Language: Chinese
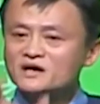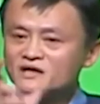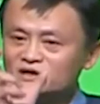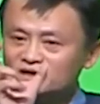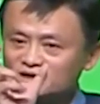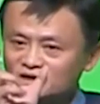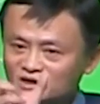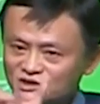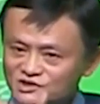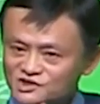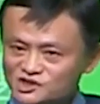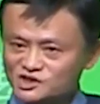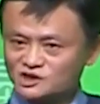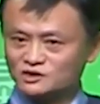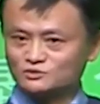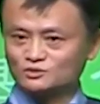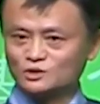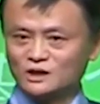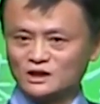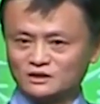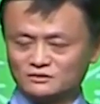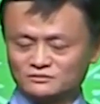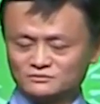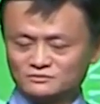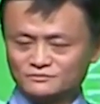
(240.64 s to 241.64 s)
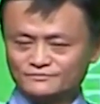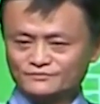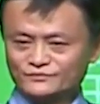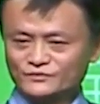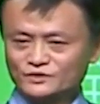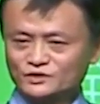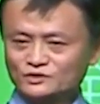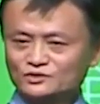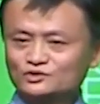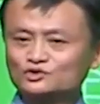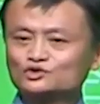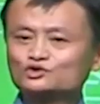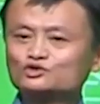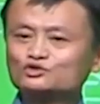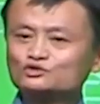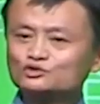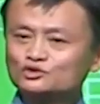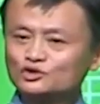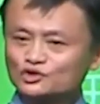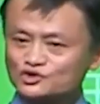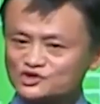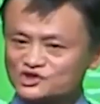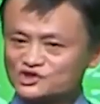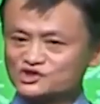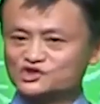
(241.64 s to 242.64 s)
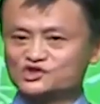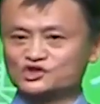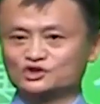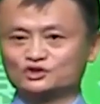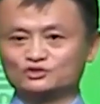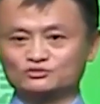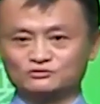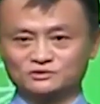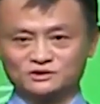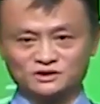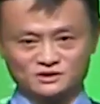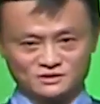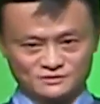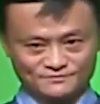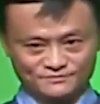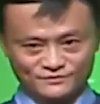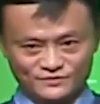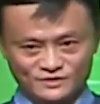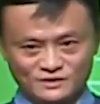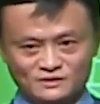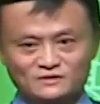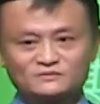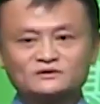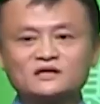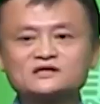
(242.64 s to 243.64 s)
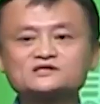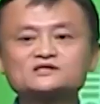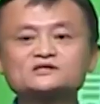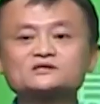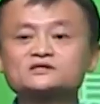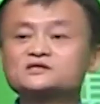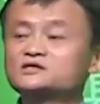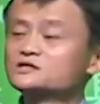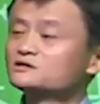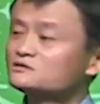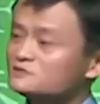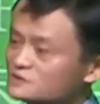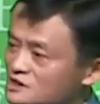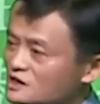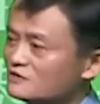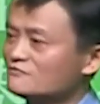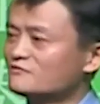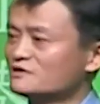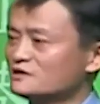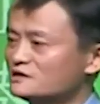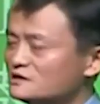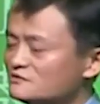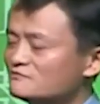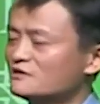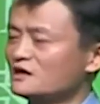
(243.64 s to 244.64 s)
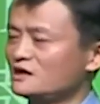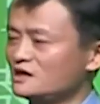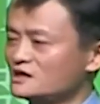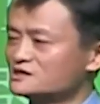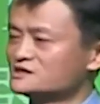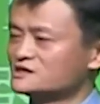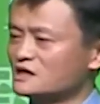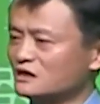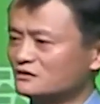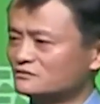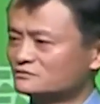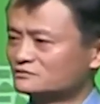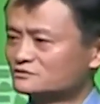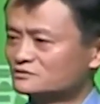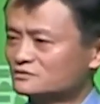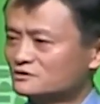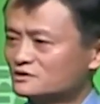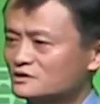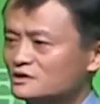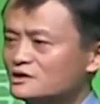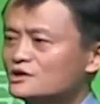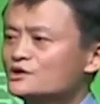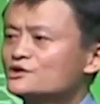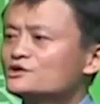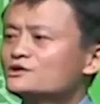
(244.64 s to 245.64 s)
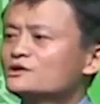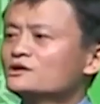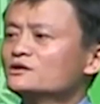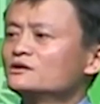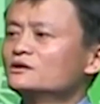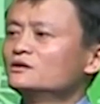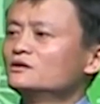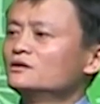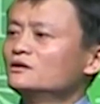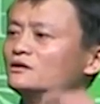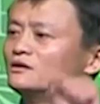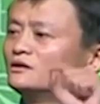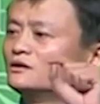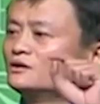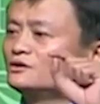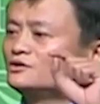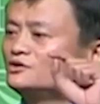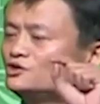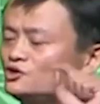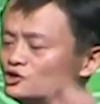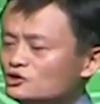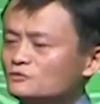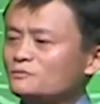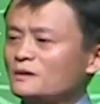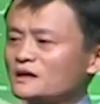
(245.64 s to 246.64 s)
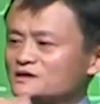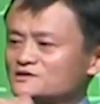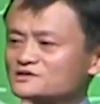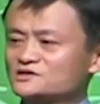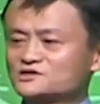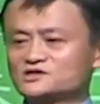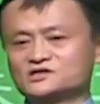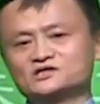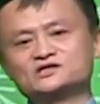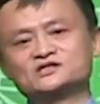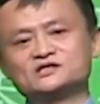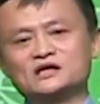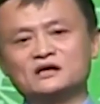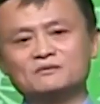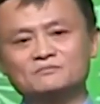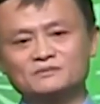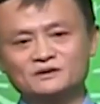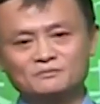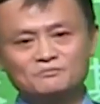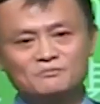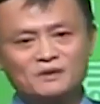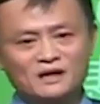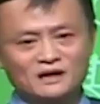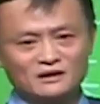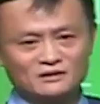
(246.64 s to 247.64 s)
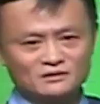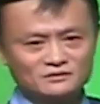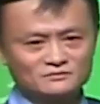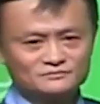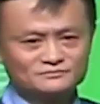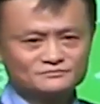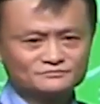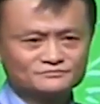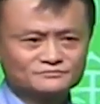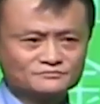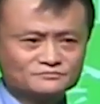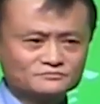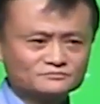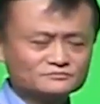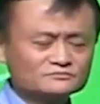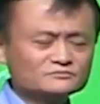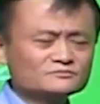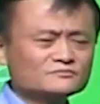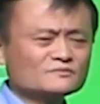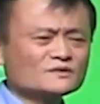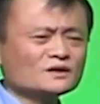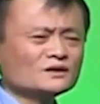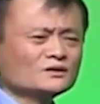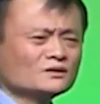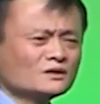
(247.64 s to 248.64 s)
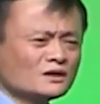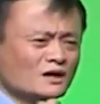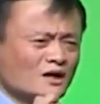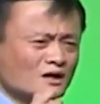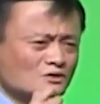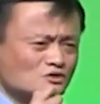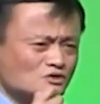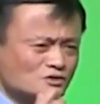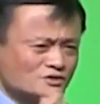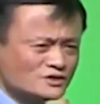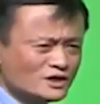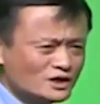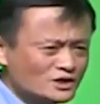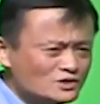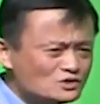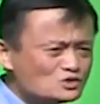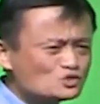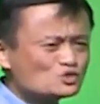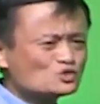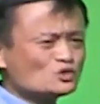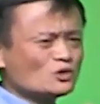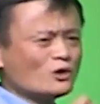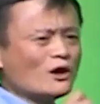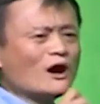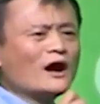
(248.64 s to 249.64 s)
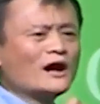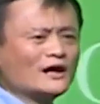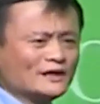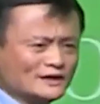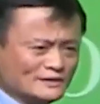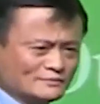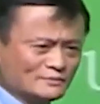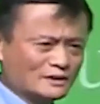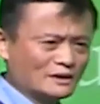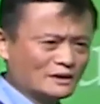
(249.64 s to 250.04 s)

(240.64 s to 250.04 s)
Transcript: 每一个阶段都有自己独特。但是今天我另外来讲，又把自己想明白，能做阿